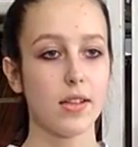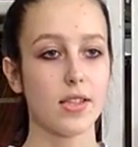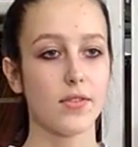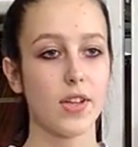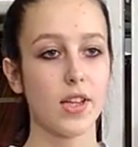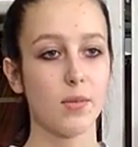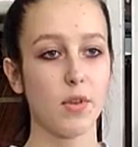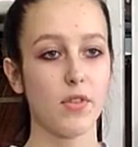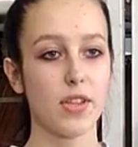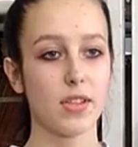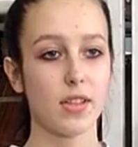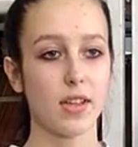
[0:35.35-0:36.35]
Своими
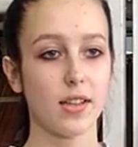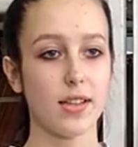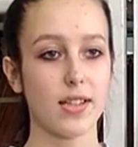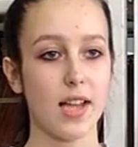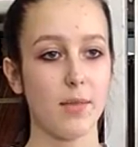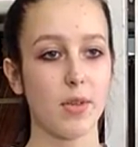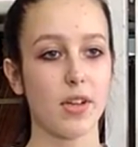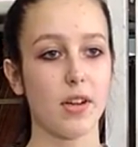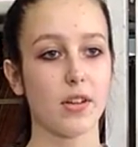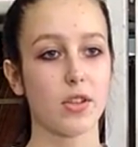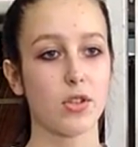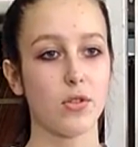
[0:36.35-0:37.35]
видел я глазами,
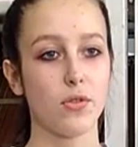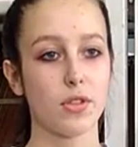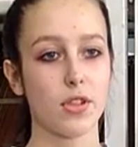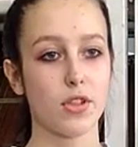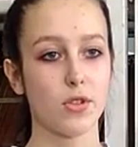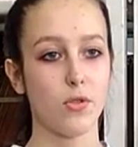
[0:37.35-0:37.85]
как солнце,